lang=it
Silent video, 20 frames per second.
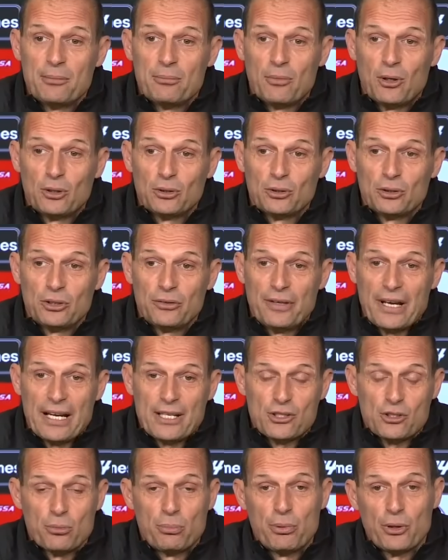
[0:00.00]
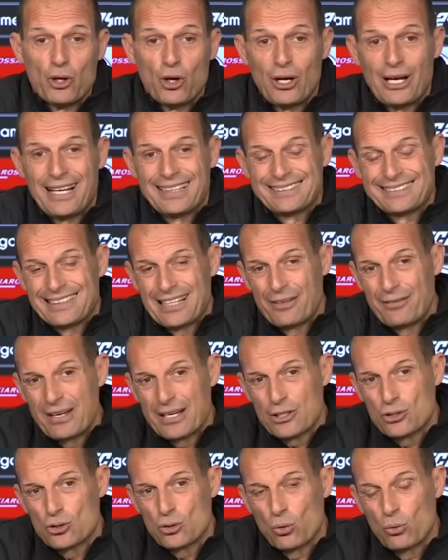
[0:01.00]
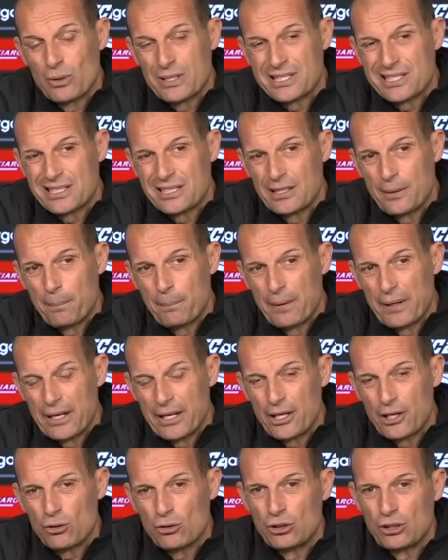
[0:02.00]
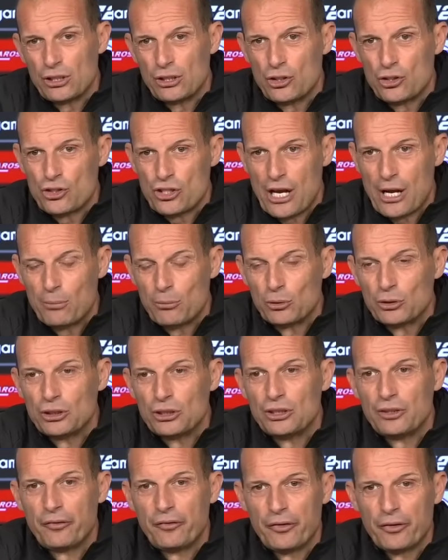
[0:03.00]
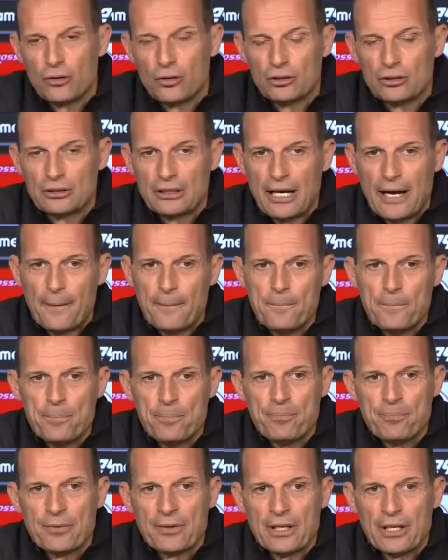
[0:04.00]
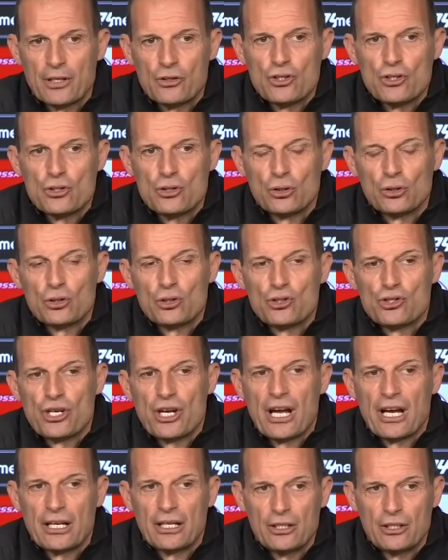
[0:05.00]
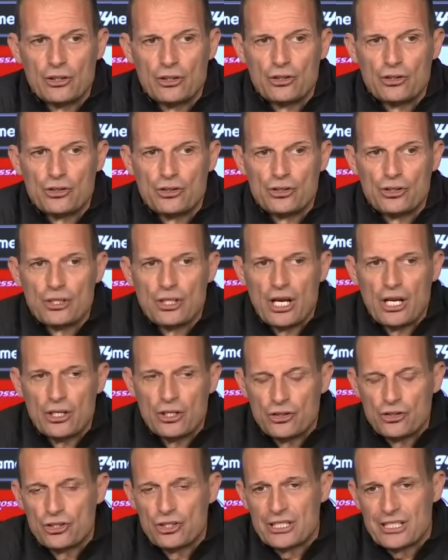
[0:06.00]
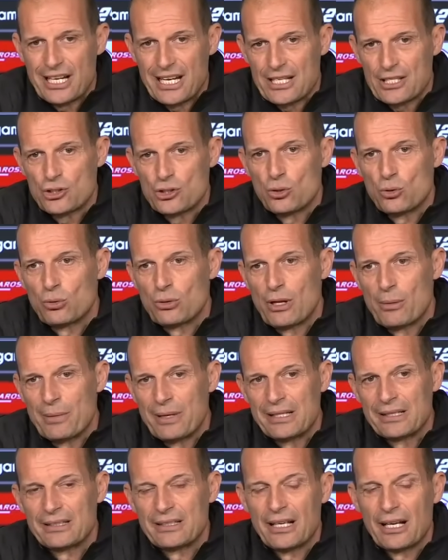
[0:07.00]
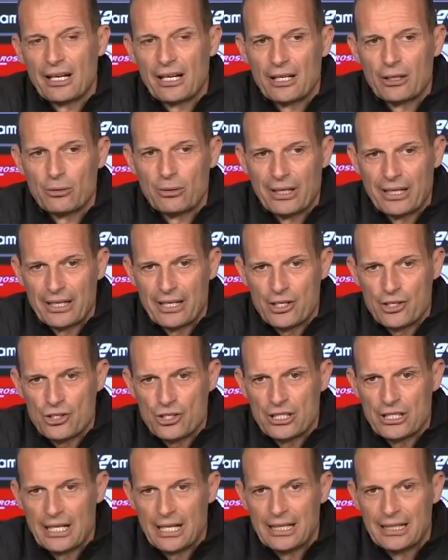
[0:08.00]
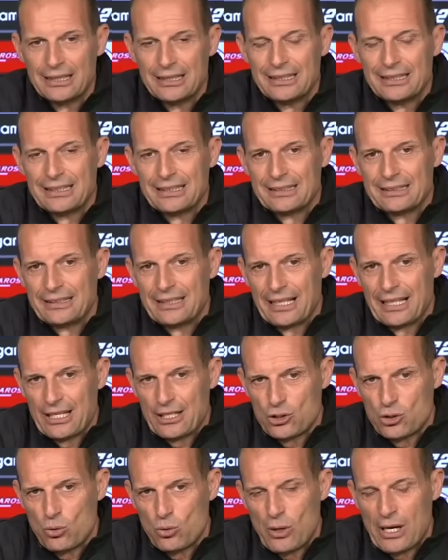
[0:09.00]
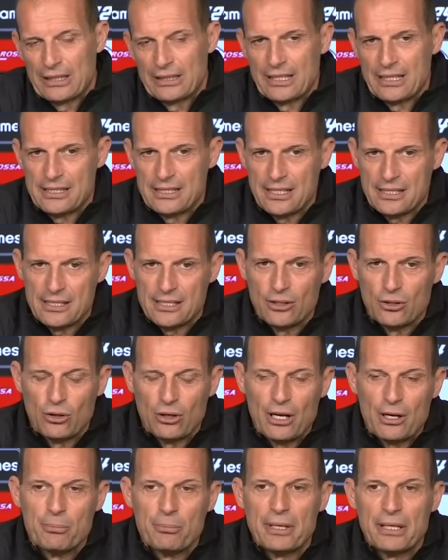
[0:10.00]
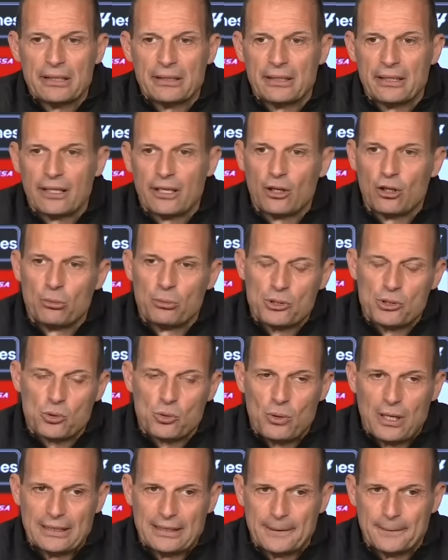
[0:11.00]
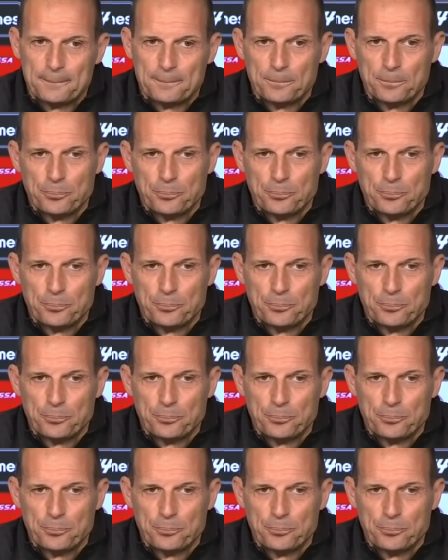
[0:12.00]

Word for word: modo diverso, però attraverso questi periodi diciamo, di difficoltà che ci sono c'è, ci sarà sicuramente anche una crescita della squadra, sia singolarmente che come squadra.